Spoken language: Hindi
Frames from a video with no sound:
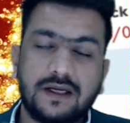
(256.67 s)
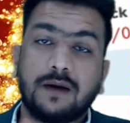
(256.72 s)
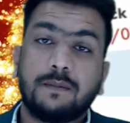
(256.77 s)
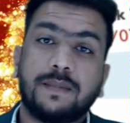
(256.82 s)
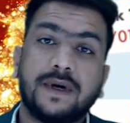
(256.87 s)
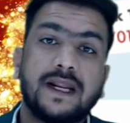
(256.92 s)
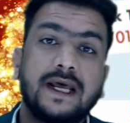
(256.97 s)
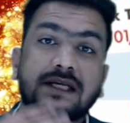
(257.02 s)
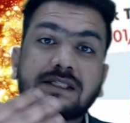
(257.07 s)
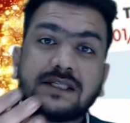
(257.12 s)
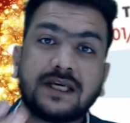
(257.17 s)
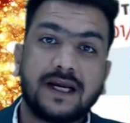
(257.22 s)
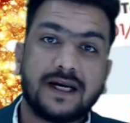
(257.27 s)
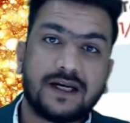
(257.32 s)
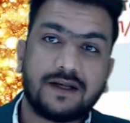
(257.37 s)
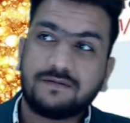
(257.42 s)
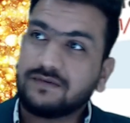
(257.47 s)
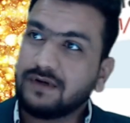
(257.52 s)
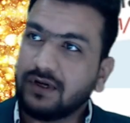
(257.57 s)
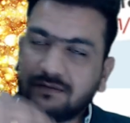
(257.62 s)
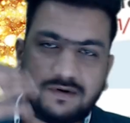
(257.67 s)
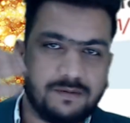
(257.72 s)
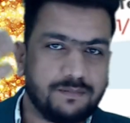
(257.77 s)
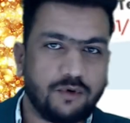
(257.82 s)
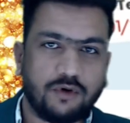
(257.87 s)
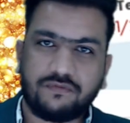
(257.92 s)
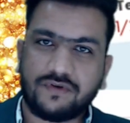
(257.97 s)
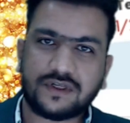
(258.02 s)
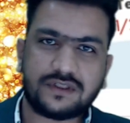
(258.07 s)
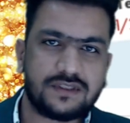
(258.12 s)
फिर एग्जीक्यूटिव फिर
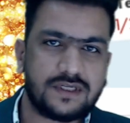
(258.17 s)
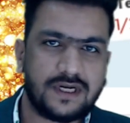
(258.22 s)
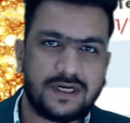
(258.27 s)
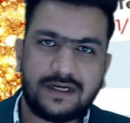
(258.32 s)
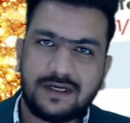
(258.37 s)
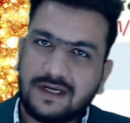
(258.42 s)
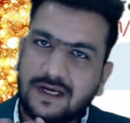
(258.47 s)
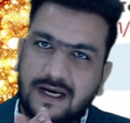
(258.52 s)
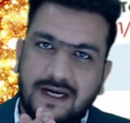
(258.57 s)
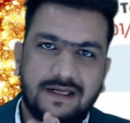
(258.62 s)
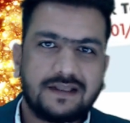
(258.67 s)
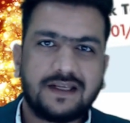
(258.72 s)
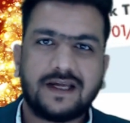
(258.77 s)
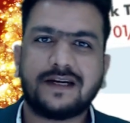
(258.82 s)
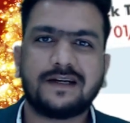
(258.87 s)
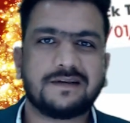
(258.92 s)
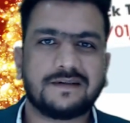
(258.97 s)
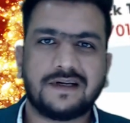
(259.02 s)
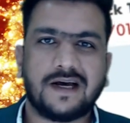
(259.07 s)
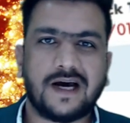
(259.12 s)
प्रोफेशनल एंड देन